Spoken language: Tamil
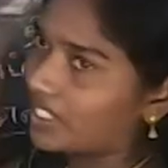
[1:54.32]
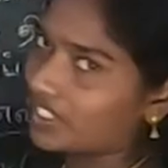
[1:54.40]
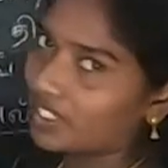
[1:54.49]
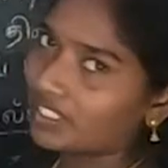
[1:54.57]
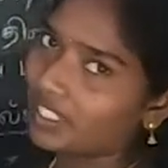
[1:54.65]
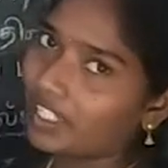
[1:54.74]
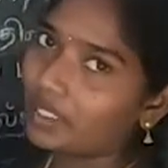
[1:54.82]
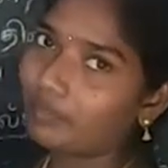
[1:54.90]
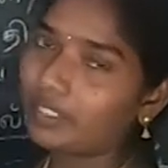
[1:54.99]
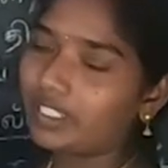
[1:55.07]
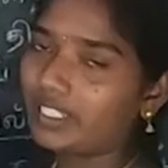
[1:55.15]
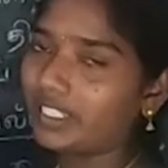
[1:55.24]
என்று
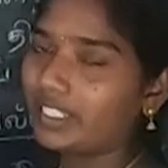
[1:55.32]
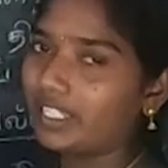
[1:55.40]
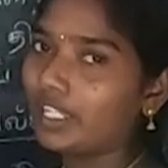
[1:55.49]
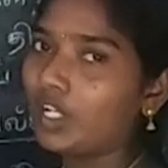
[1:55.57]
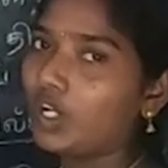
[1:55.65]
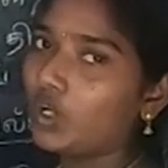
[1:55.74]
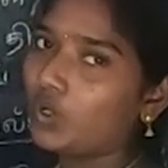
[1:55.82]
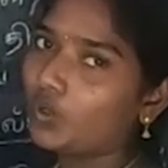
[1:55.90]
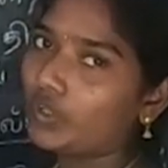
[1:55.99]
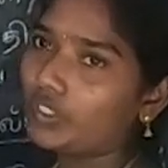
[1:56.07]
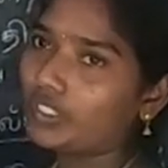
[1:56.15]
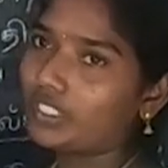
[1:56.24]
தலைப்பிட்டு இங்கே
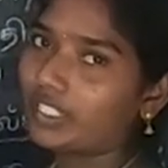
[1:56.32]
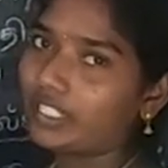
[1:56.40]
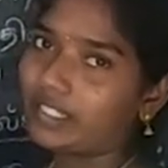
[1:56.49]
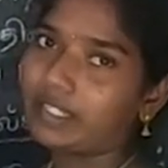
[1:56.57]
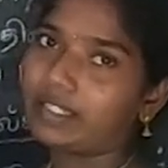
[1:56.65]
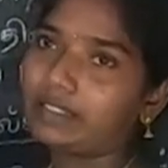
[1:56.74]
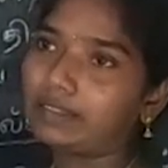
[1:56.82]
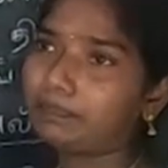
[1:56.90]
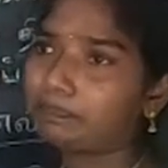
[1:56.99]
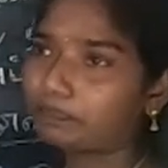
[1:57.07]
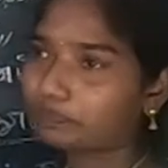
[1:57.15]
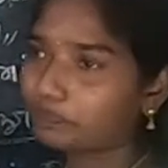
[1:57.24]
கொடுத்திருக்கிறார்கள்
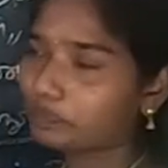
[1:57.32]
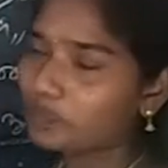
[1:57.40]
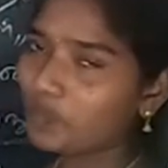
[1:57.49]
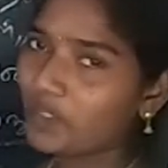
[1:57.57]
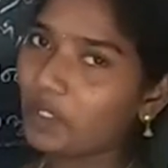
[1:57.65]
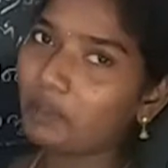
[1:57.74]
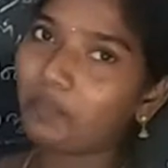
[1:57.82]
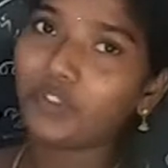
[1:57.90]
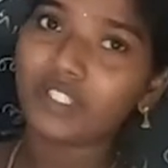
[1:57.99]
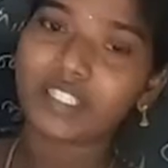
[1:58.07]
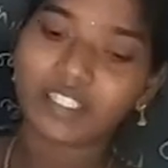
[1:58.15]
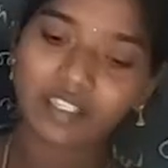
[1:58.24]
இப்போ
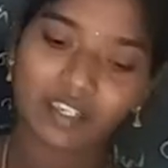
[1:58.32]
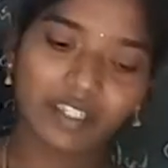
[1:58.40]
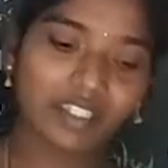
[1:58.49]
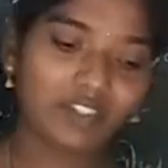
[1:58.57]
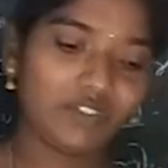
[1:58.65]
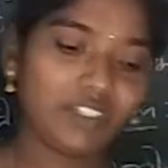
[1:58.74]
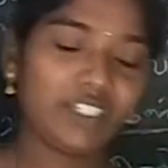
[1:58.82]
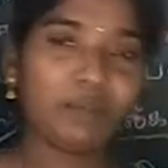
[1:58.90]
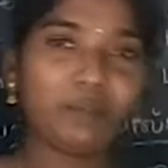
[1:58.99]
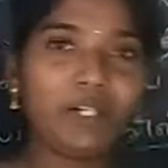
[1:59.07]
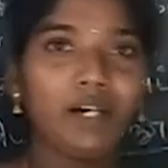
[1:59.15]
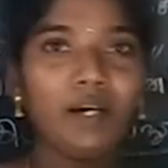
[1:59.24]
இந்த செய்தியை வந்து
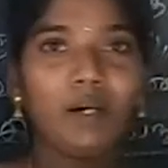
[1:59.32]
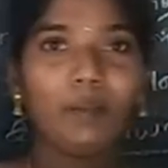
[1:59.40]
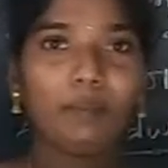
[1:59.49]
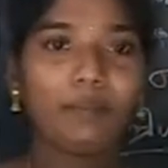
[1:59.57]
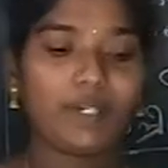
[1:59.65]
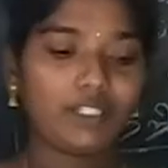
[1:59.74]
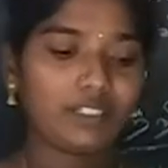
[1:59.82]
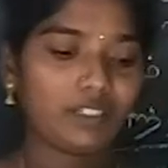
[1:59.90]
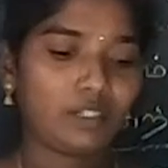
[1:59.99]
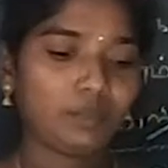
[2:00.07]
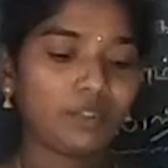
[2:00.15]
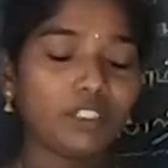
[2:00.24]
நம்ம
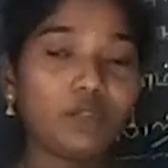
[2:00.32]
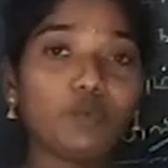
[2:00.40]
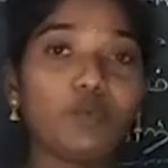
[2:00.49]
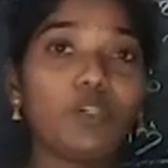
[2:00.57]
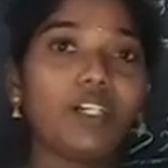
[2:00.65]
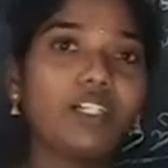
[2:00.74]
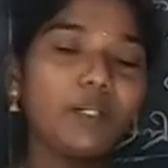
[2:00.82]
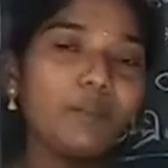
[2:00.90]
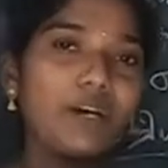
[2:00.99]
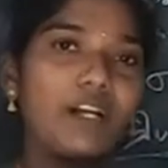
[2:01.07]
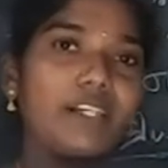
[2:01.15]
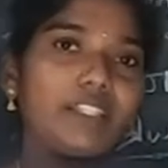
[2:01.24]
பார்த்துடலாம் இந்த
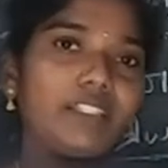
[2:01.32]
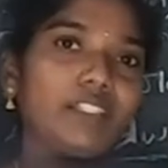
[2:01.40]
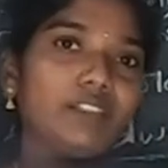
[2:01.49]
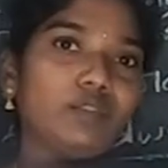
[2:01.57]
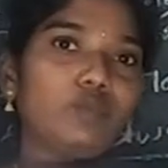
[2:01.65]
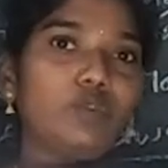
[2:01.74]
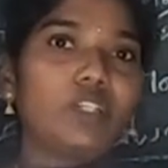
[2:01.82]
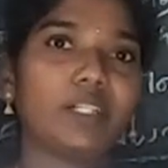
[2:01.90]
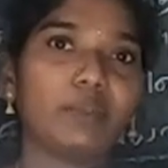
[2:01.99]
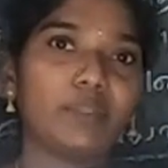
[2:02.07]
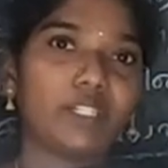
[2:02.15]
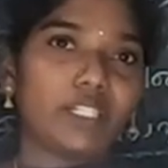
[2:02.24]
உலகமானது
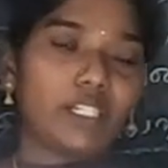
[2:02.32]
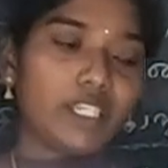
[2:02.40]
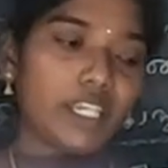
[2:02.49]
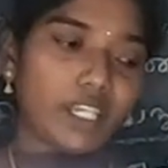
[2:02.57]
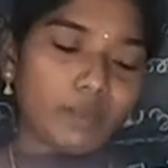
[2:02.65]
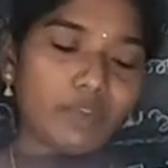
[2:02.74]
உலகம் இருக்கு இல்லையா நம்ம